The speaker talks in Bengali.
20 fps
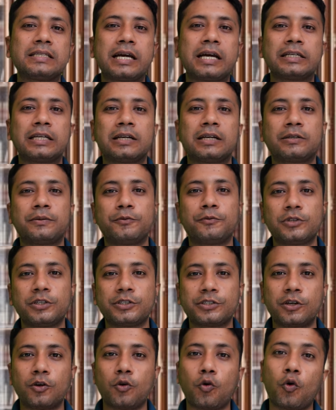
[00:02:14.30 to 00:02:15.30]
যে একটা একটা
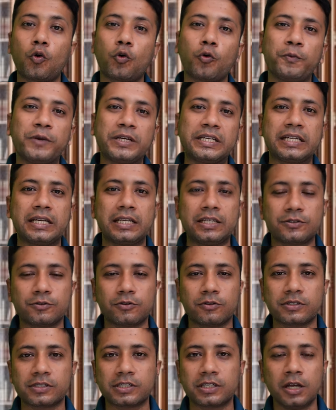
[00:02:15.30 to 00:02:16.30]
প্রতিষ্ঠান অটোমেটিক্যালি
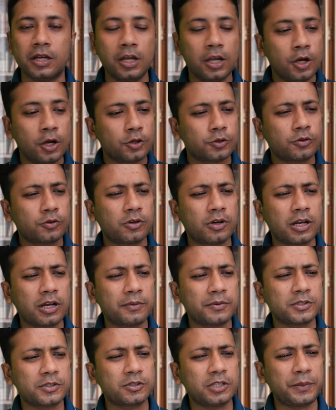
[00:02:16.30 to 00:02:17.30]
চলছে সুতরাং
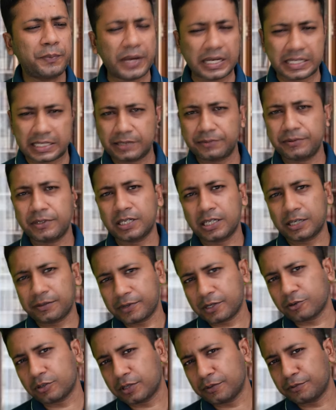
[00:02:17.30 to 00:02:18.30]
আমরা যদি প্যাসিভ
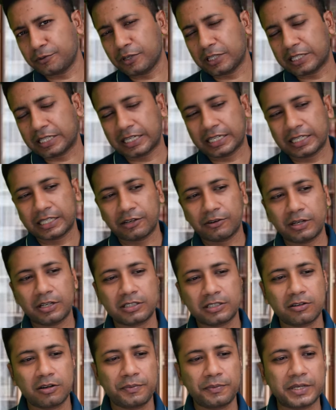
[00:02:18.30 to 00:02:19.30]
ইনকামের কথা বলে থাকি তাহলে
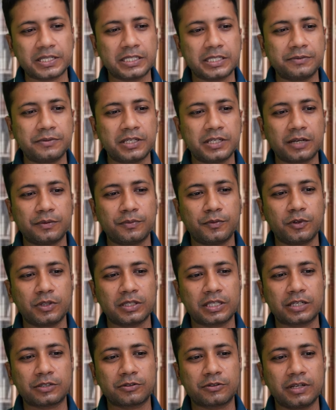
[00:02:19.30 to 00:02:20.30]
আসলে প্যাসিভ ইনকাম
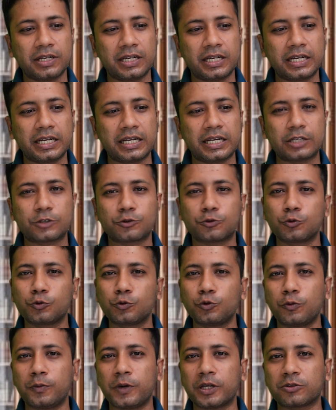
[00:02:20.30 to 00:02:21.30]
বলতে আসলে
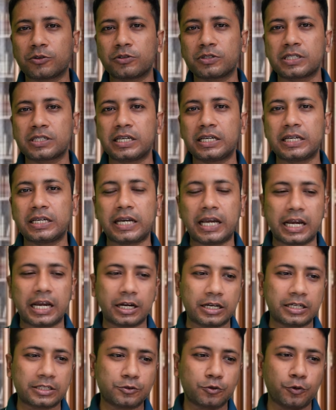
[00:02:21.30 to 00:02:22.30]
শুধুমাত্র যে
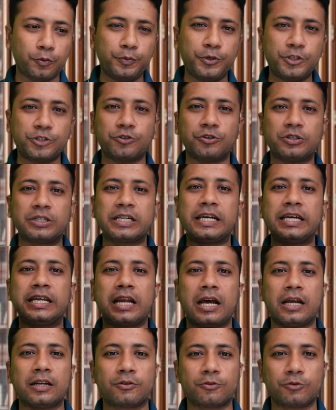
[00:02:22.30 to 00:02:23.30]
চব্বিশ ঘন্টাই
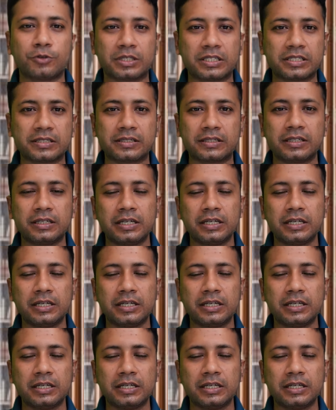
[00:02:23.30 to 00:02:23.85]
রান করতেছে